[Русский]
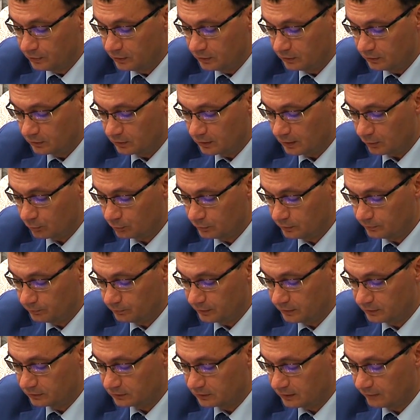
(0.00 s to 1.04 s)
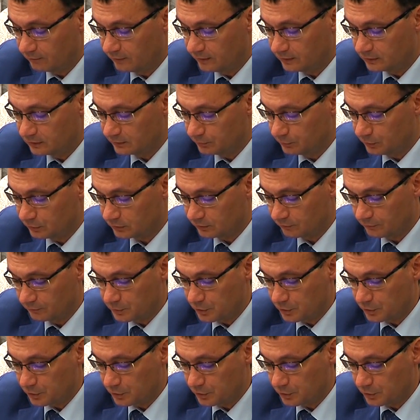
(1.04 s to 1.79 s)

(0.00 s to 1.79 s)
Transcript: иногородним предоставляется место в